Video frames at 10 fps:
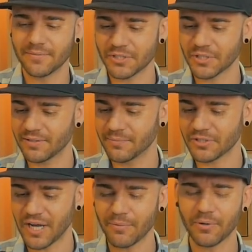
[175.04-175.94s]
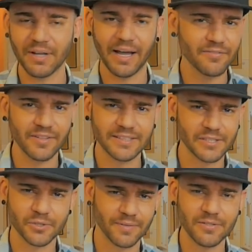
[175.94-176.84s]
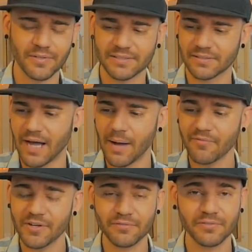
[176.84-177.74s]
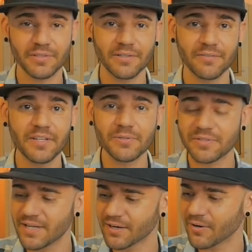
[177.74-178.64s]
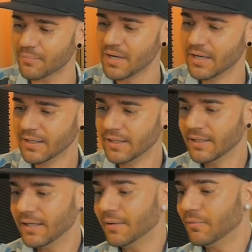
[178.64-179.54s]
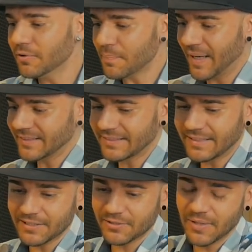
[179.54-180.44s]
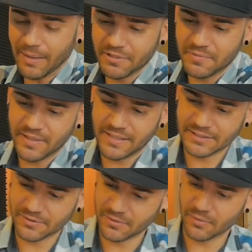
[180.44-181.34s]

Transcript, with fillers: die Besch äh, Beschreibung rein, falls ihr schon mal sowas äh, haben wollt für die äh, Videos, die dann kommen. Ähm, und passend dazu habe ich mir hier so eine